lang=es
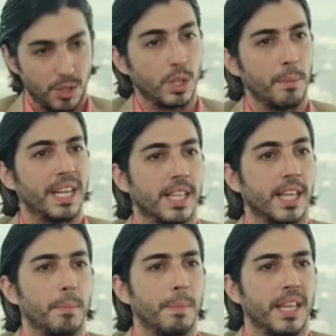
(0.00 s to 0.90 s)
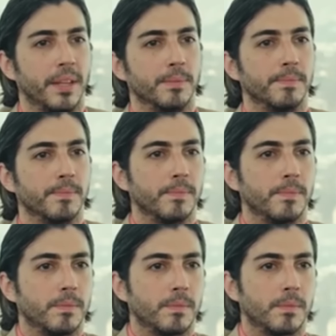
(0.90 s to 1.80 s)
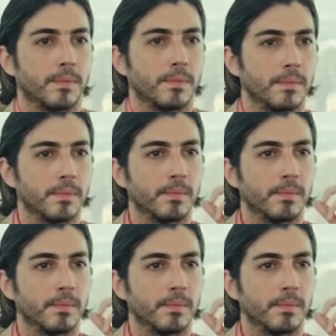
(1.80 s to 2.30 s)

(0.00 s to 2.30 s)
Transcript: Tú también estás despedido. No,